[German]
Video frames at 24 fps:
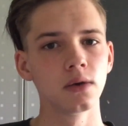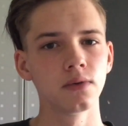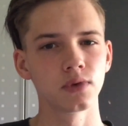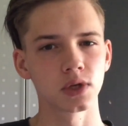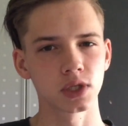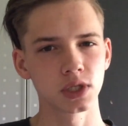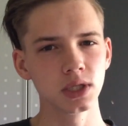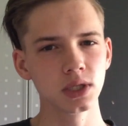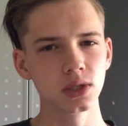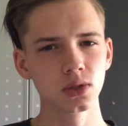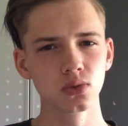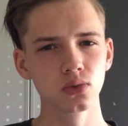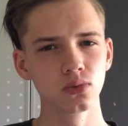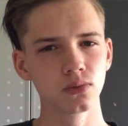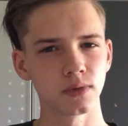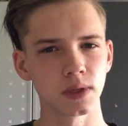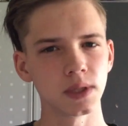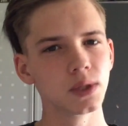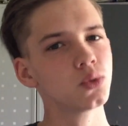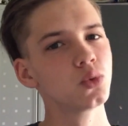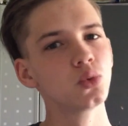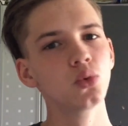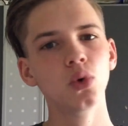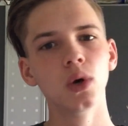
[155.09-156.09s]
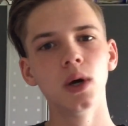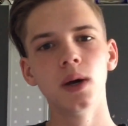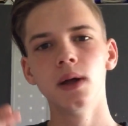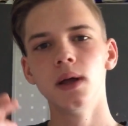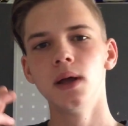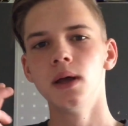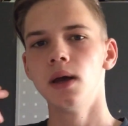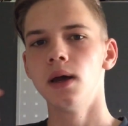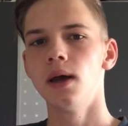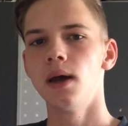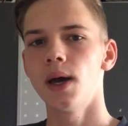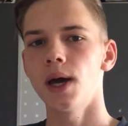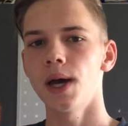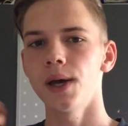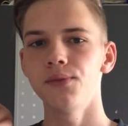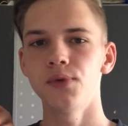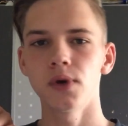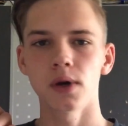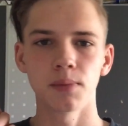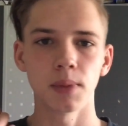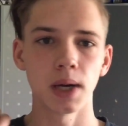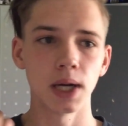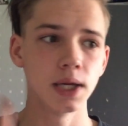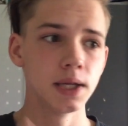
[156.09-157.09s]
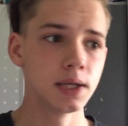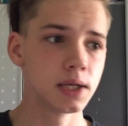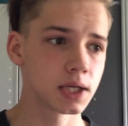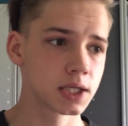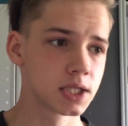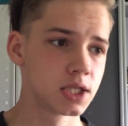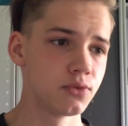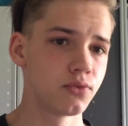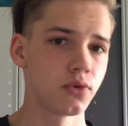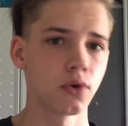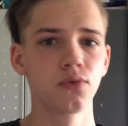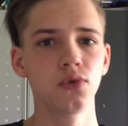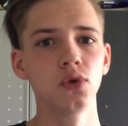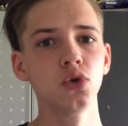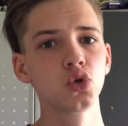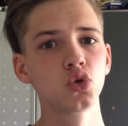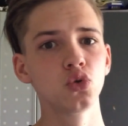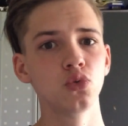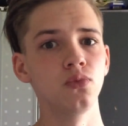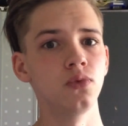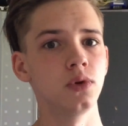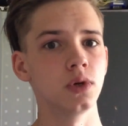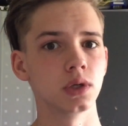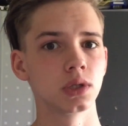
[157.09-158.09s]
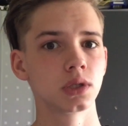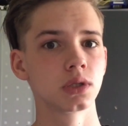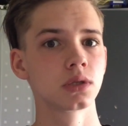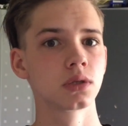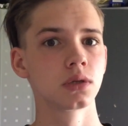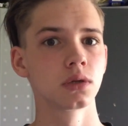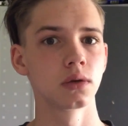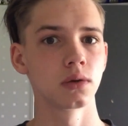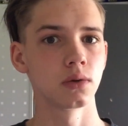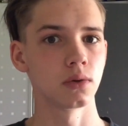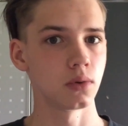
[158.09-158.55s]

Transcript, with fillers: Verstehst du, wenn du einfach mal inaktiv auf YouTube wirst,